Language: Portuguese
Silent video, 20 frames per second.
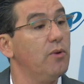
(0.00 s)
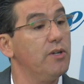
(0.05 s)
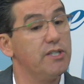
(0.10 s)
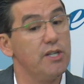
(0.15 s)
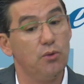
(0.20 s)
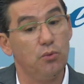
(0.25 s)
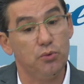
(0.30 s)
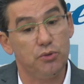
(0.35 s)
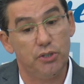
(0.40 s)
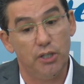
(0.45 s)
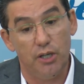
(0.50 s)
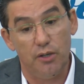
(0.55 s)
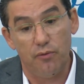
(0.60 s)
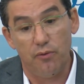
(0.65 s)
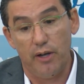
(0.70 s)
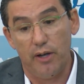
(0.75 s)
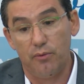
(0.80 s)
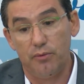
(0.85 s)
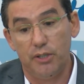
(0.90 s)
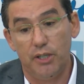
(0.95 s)
executivo,
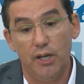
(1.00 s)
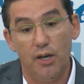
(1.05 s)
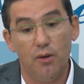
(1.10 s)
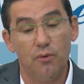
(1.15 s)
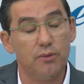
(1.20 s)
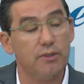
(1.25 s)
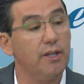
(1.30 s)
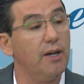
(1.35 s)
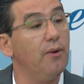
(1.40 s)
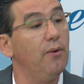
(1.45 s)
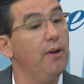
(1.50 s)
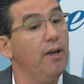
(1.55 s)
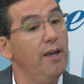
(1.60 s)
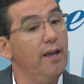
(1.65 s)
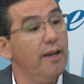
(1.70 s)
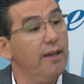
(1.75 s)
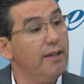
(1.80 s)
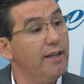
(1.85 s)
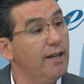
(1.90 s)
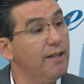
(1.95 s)
reunião e tal,
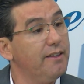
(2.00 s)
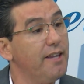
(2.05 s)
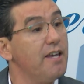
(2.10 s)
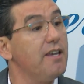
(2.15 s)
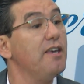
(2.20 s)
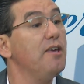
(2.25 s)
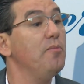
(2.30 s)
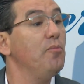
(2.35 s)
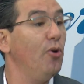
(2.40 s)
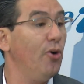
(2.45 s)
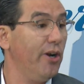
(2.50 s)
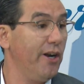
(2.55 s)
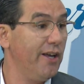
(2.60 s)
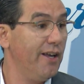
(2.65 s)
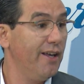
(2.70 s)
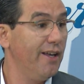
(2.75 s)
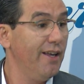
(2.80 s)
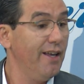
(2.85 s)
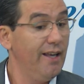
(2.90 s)
e ele tem que ir embora.